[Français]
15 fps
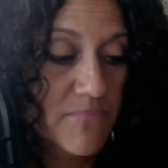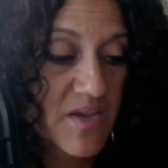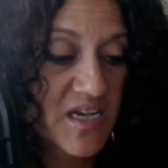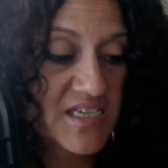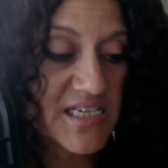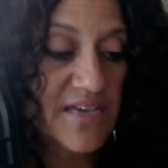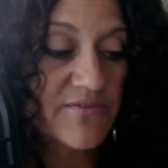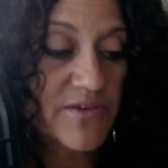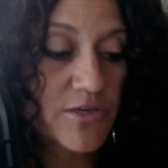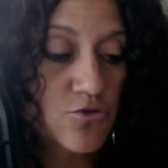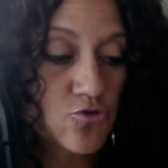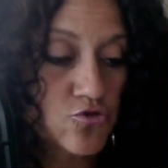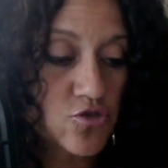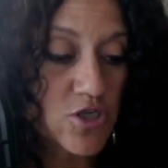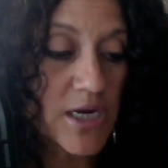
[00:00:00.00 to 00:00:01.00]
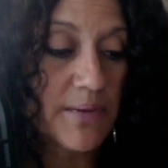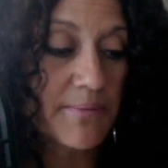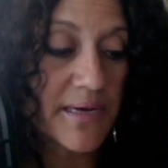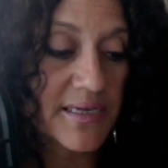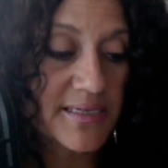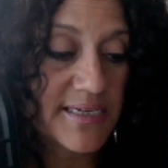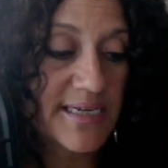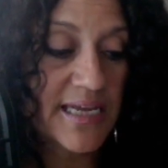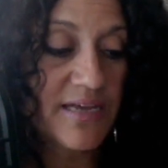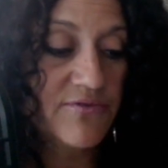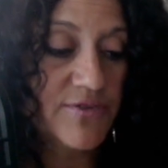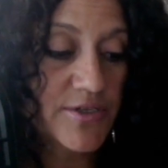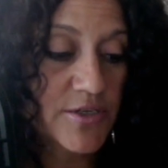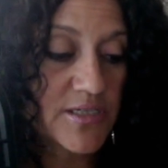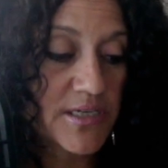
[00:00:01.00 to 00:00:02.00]
ça vient tout chambarder la
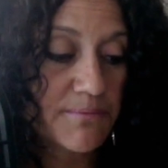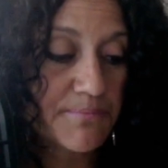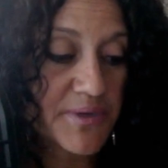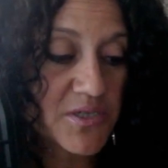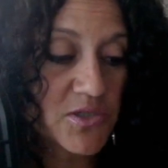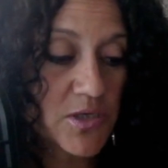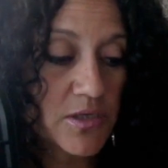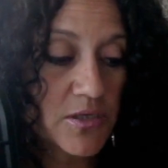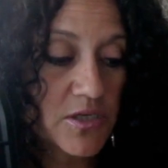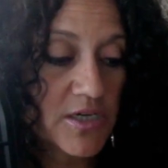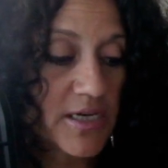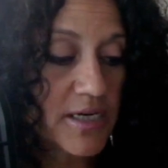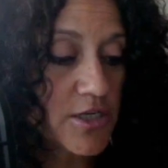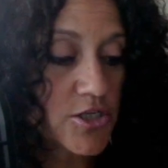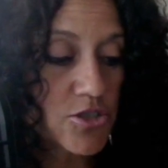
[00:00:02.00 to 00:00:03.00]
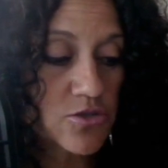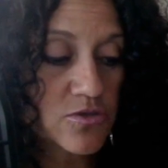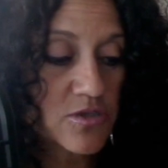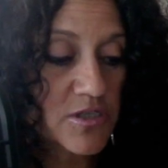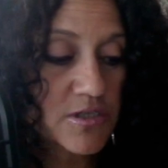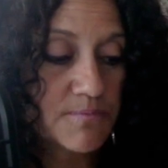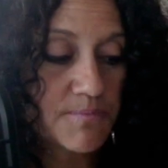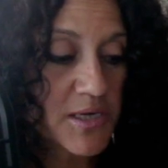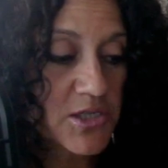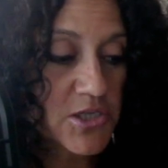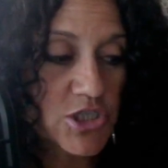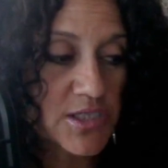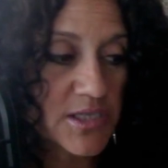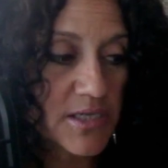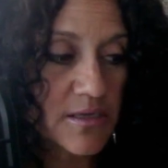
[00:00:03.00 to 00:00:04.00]
vie de cette personne. Il y a quelque chose qui se passe
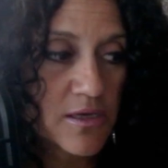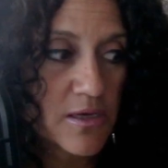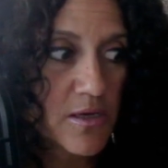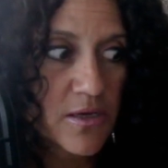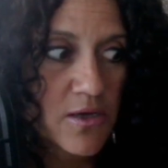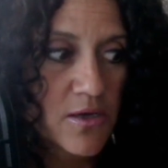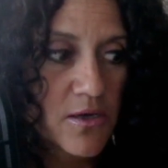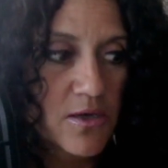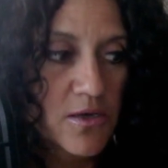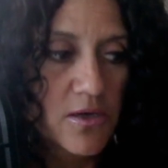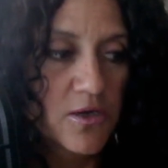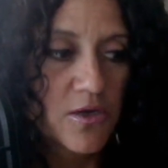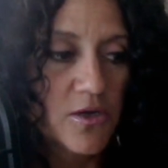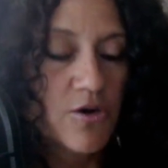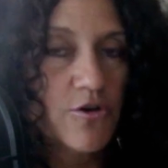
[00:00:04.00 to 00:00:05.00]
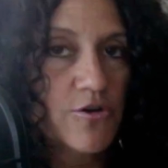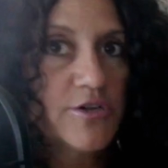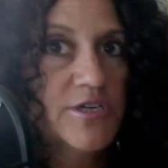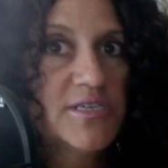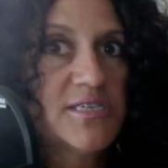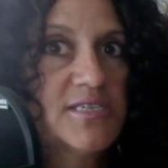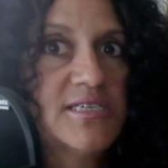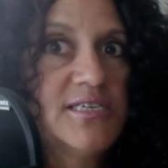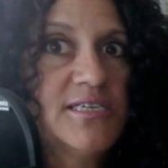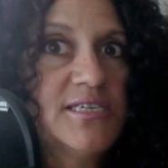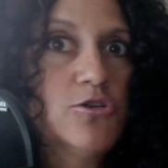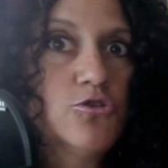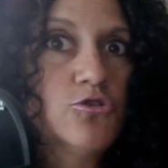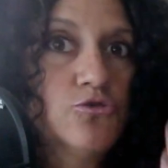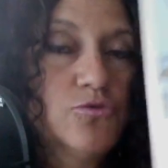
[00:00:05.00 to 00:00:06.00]
chez elle. On a ici
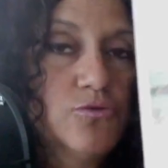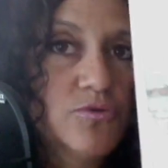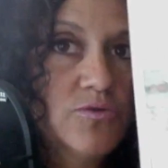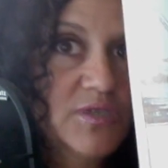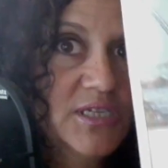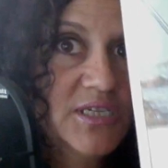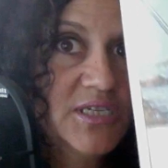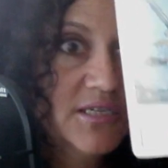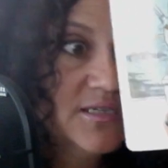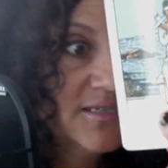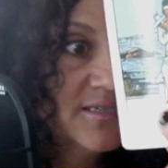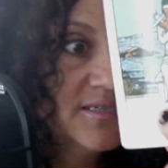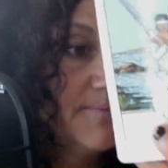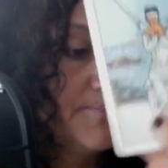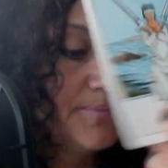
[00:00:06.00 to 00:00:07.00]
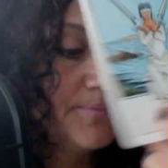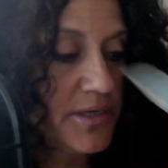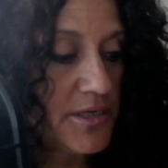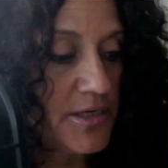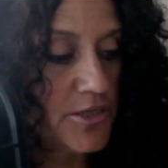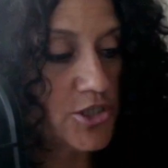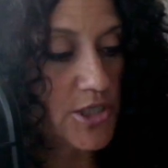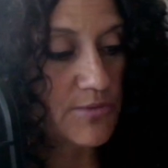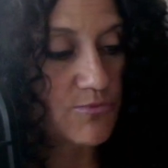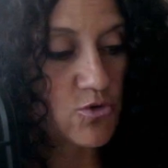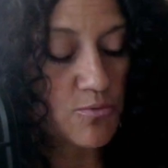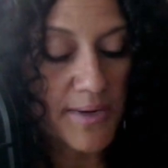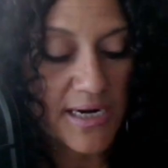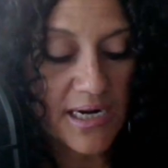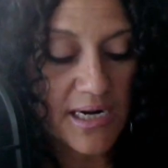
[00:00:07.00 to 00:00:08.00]
le 2 des épées, Gémeaux,
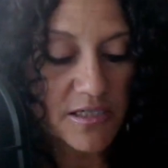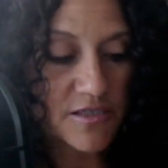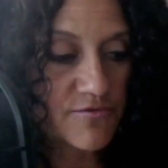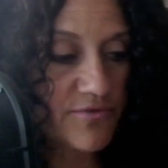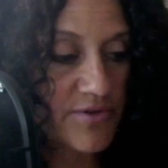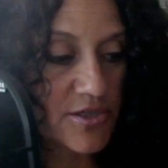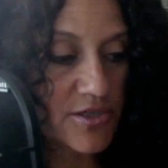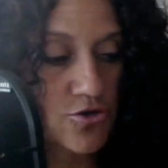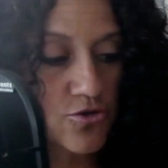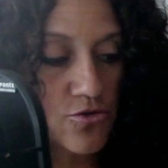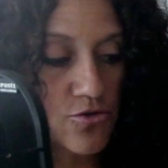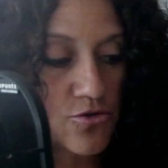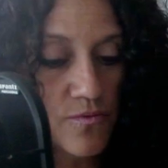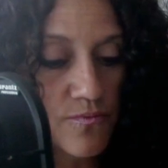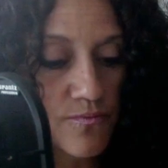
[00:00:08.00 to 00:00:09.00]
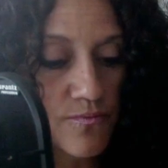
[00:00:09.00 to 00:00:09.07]
Balance, Verseau